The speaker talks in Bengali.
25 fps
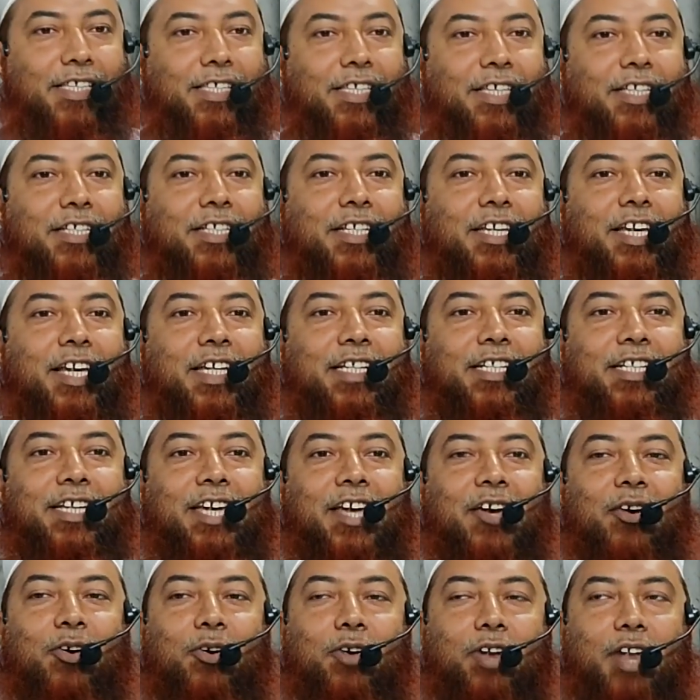যে শিখে
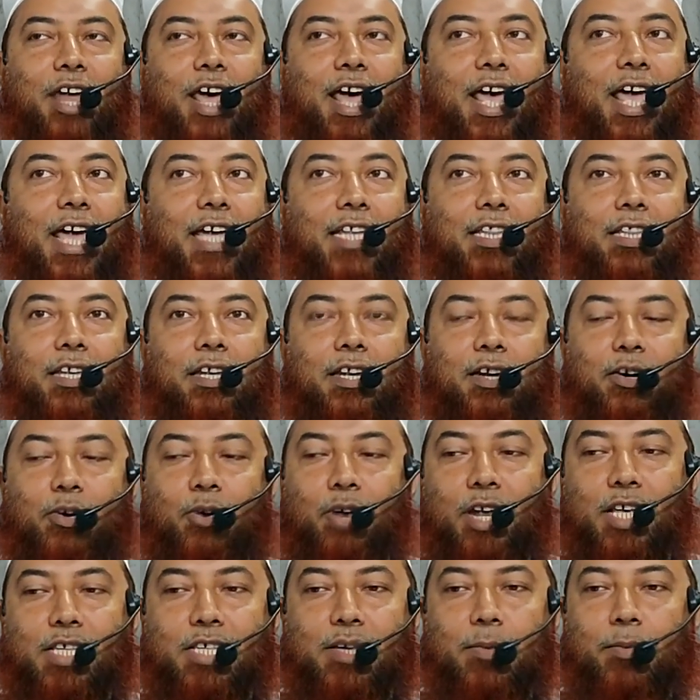শিখে কয় না একদিনে
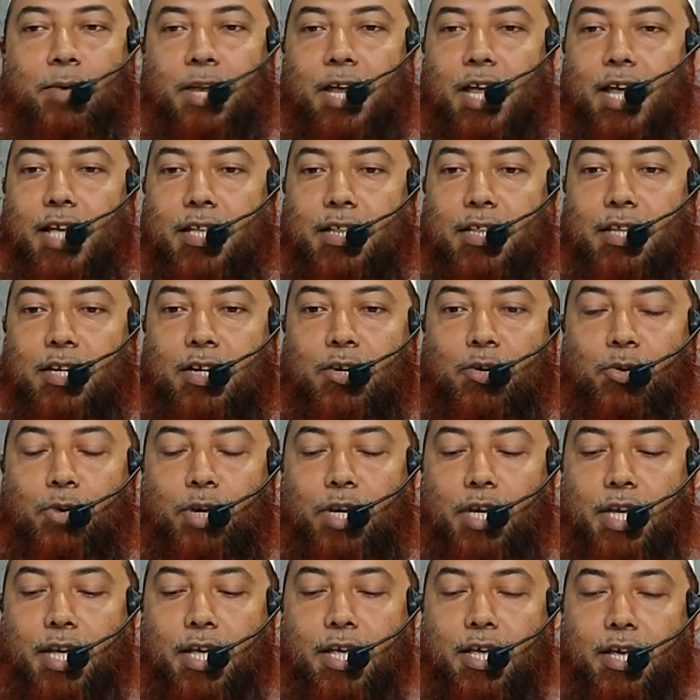করা যাবে না একদিনে
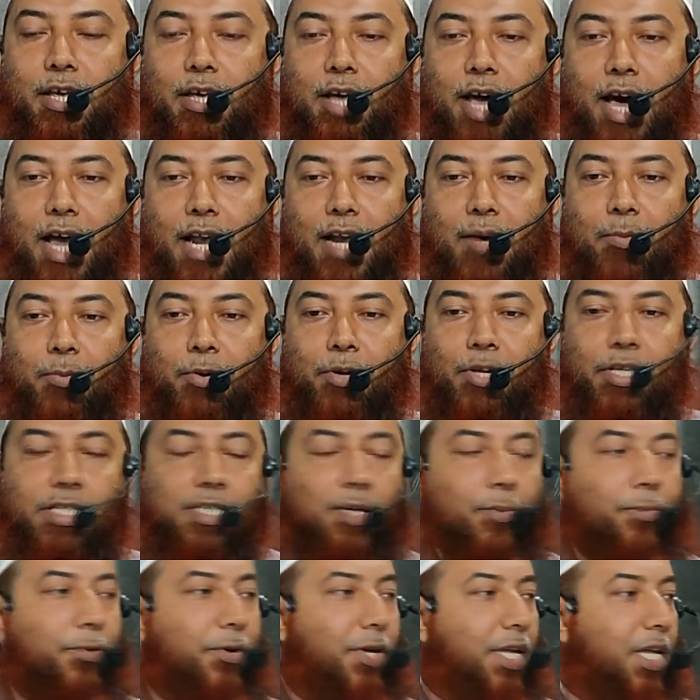করলে হারাম হয়ে
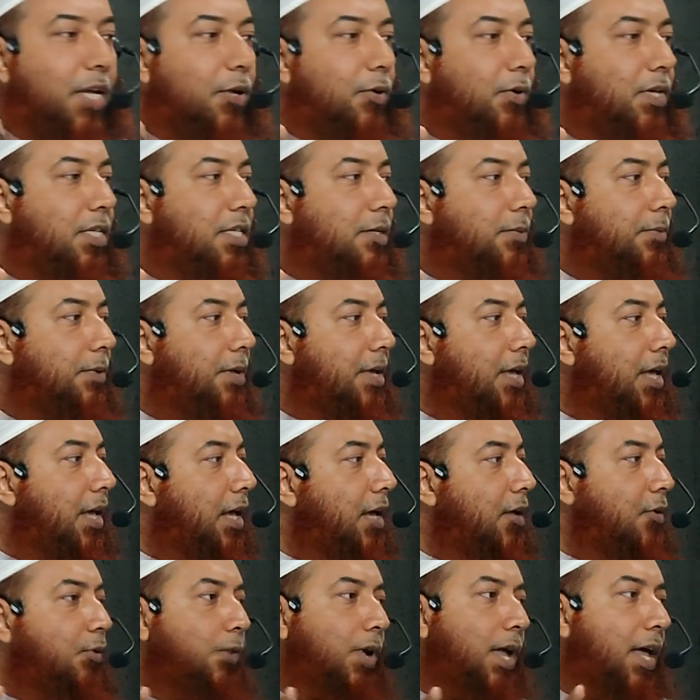যাবে এ হয়ে যাবে
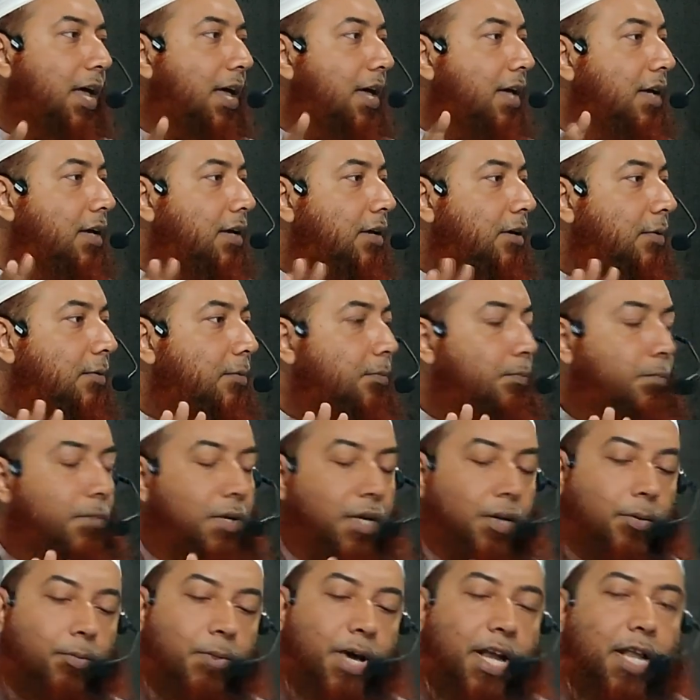এগুলা
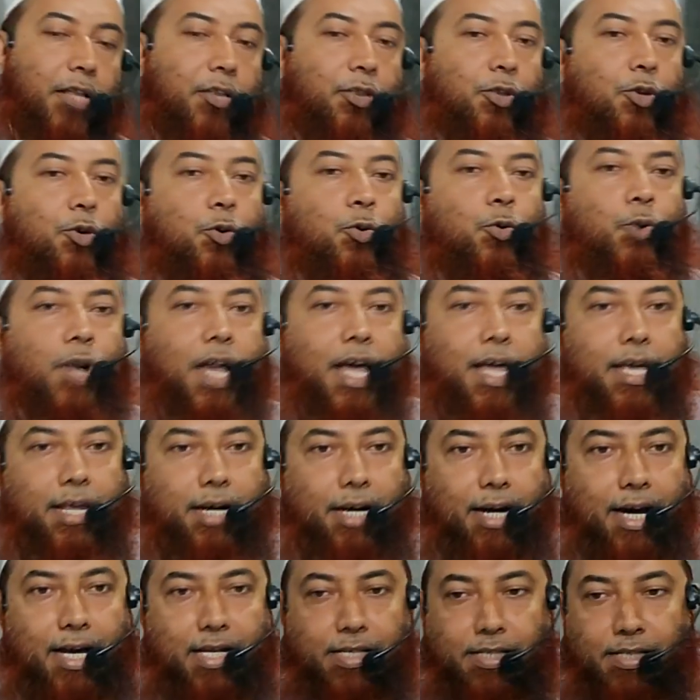মারাত্মক
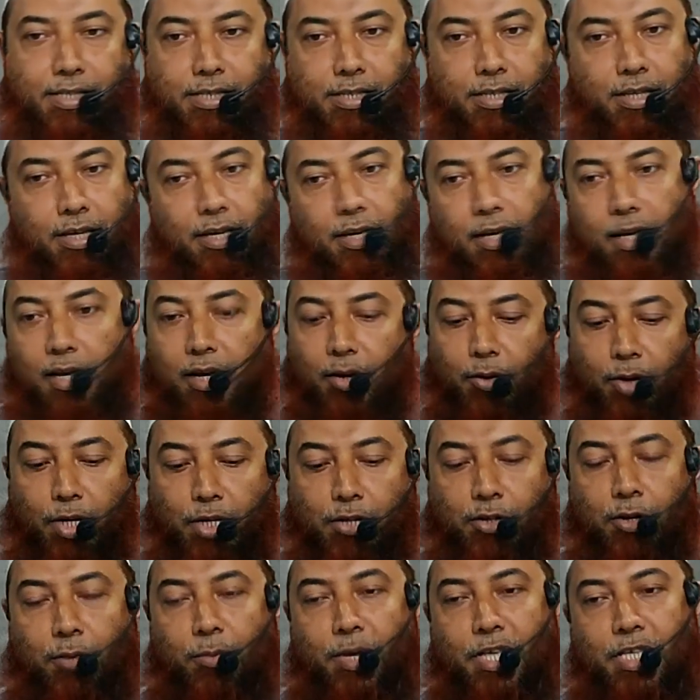গুনাহের কাজ
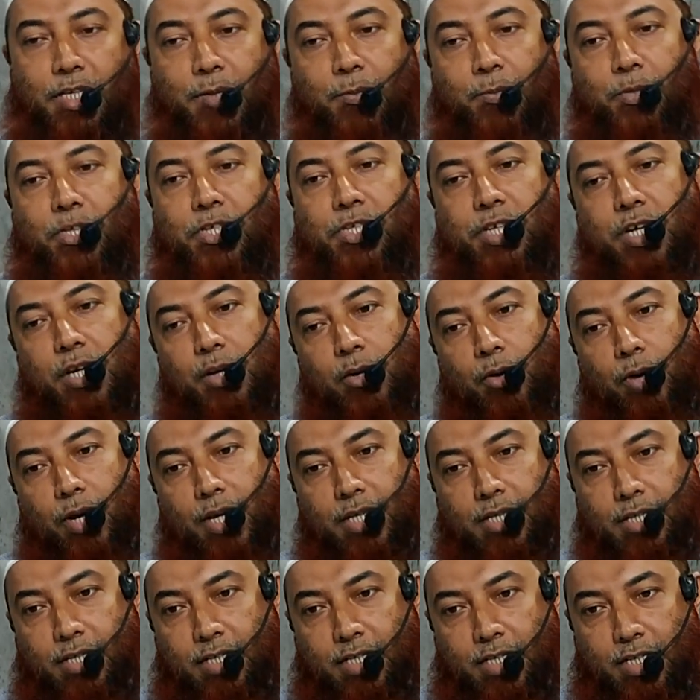এগুলা সমাজে
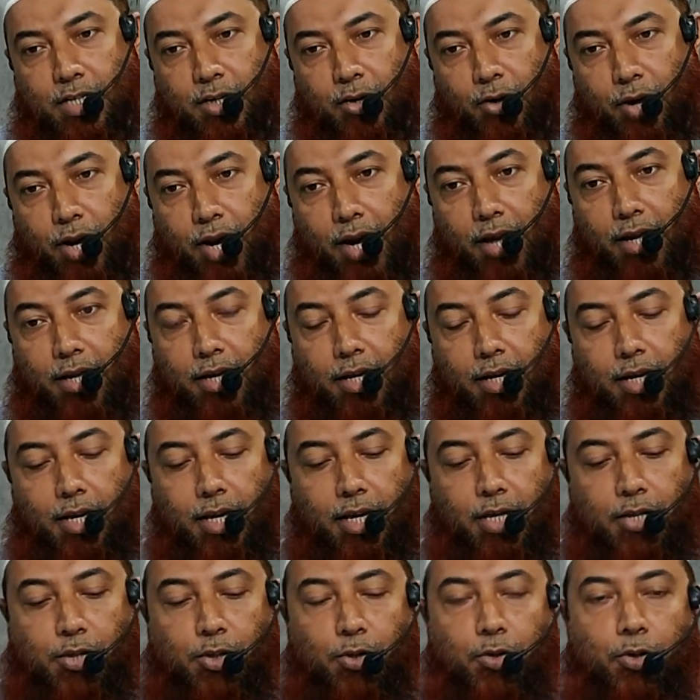বিশৃঙ্খলা সৃষ্টি করা
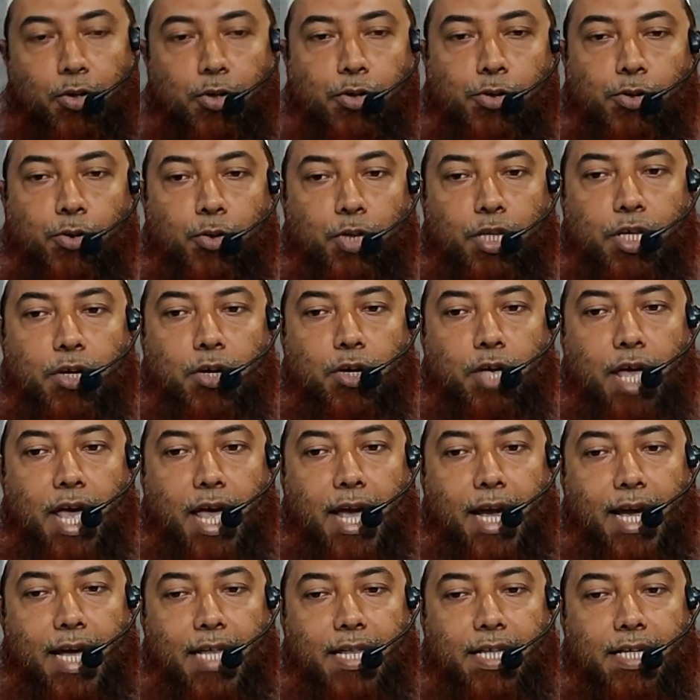এজন্য যদি
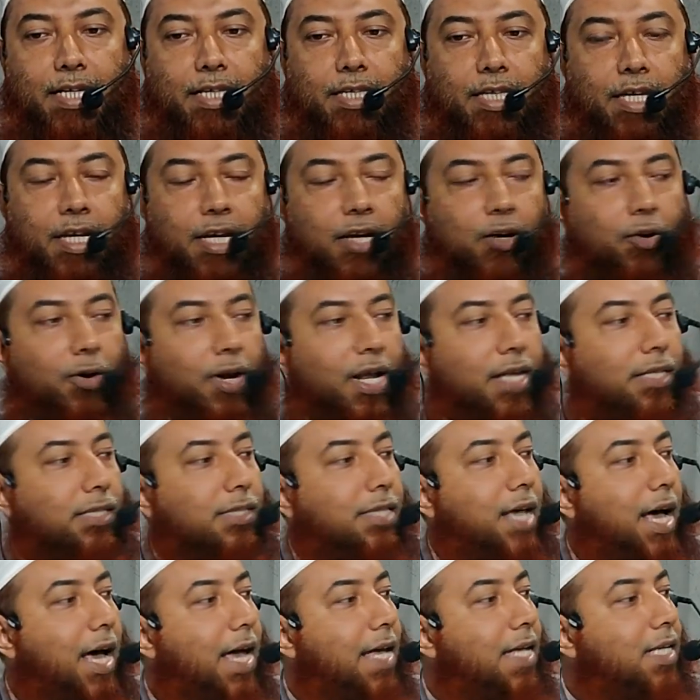একাধিক দিনে করা
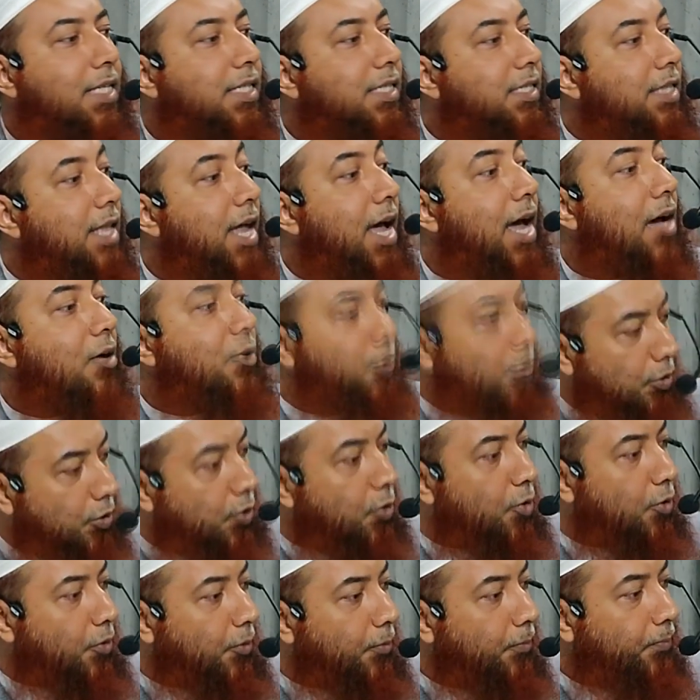জায়েজ না
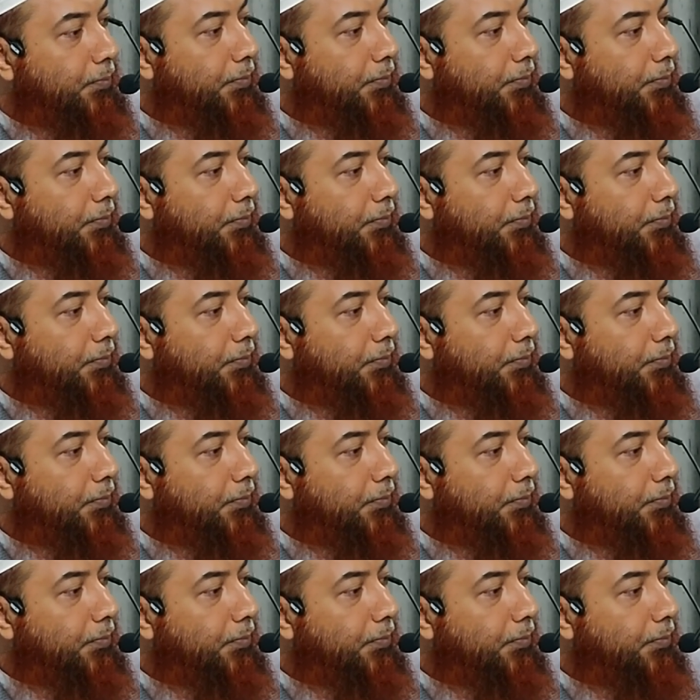হইতো